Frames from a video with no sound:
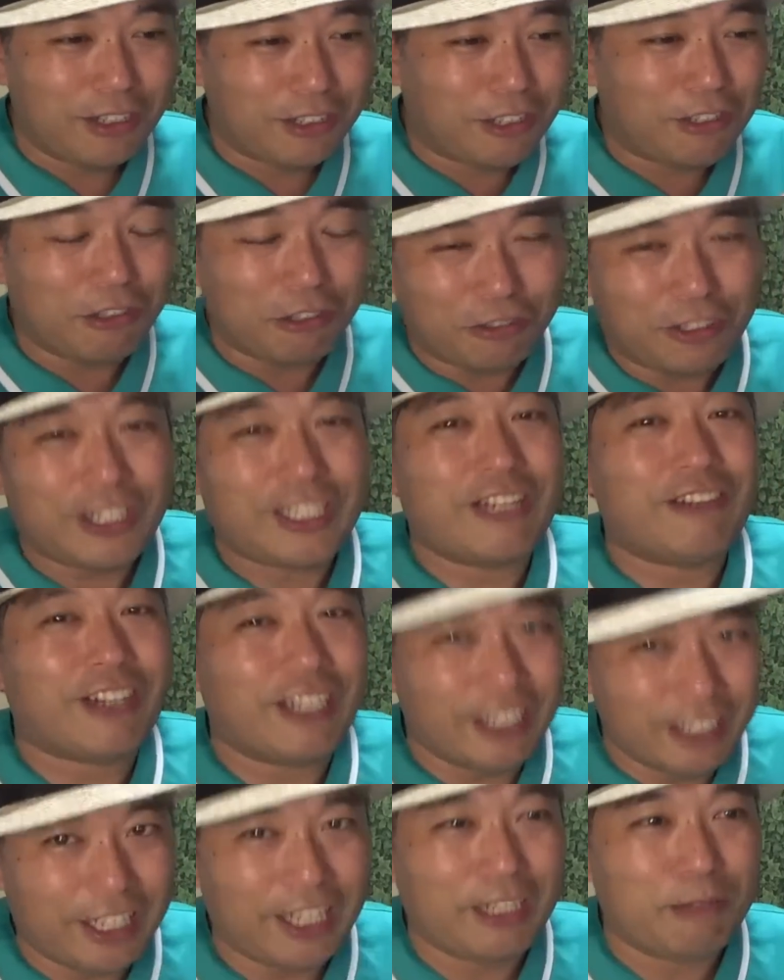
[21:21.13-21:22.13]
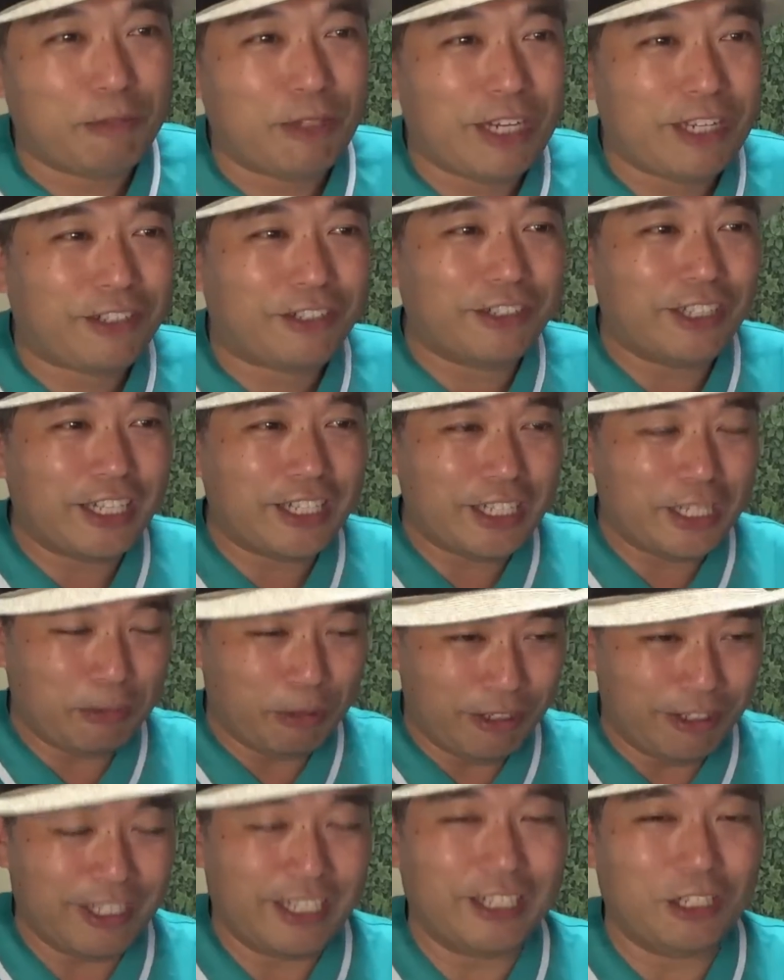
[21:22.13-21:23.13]
黒増えちゃうからね、ブラック何人
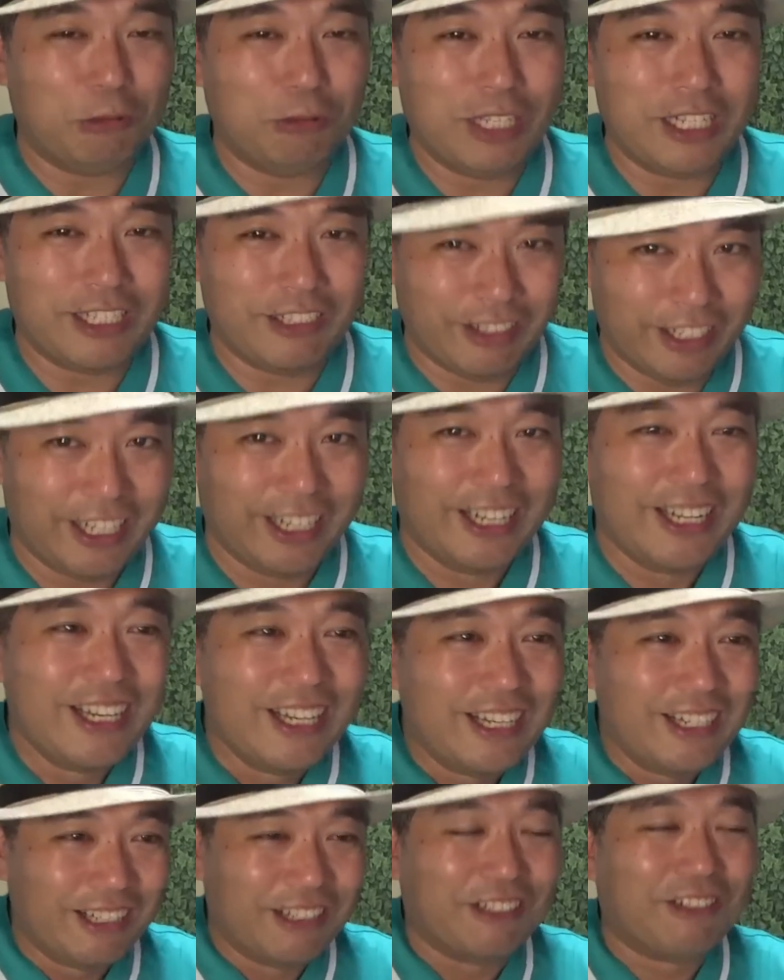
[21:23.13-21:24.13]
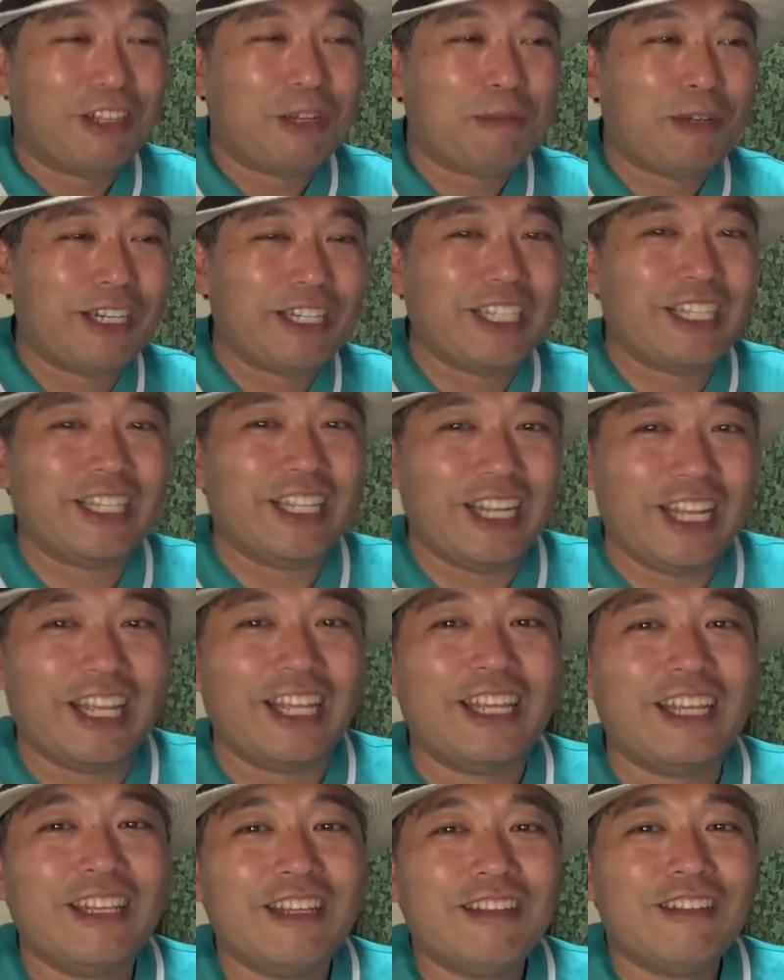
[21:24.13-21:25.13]
もいるじゃんって思っちゃうから、それもあれなんで
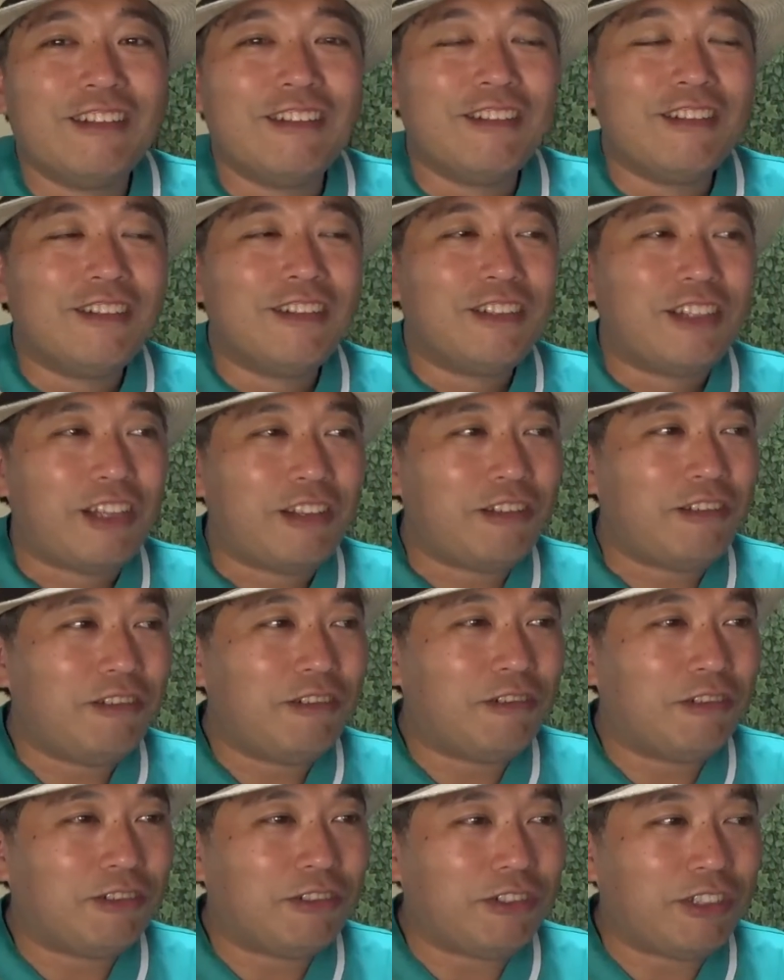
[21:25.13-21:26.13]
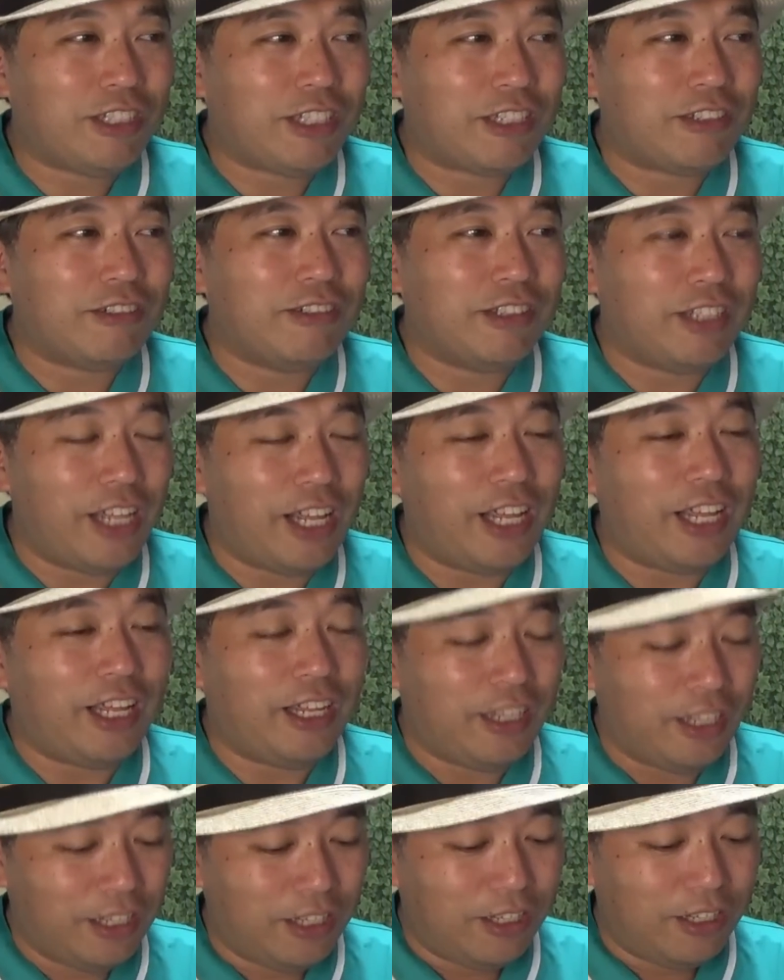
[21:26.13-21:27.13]
ね。っていうことになるんで、